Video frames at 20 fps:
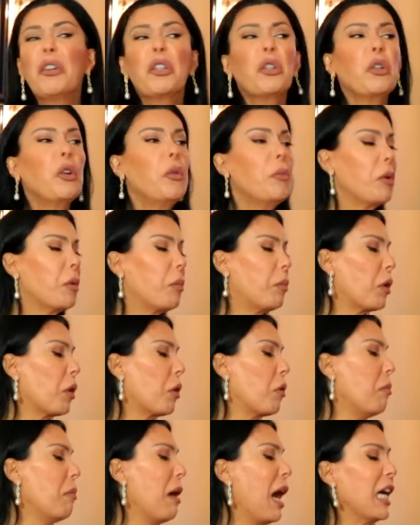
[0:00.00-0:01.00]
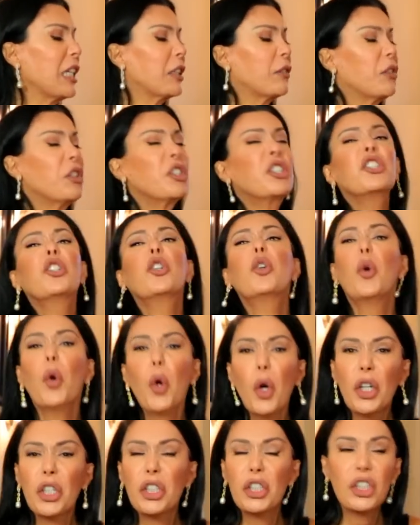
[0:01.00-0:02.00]
vou dormir um pouco mais, vou
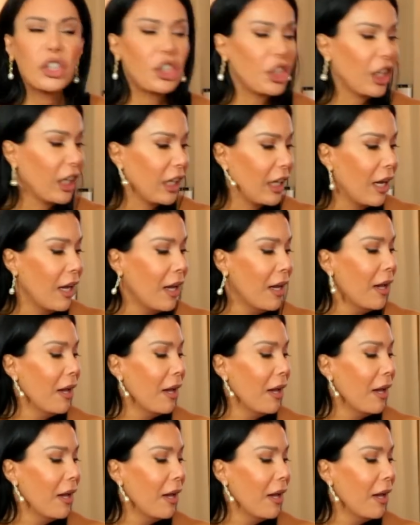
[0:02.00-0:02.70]
curtir,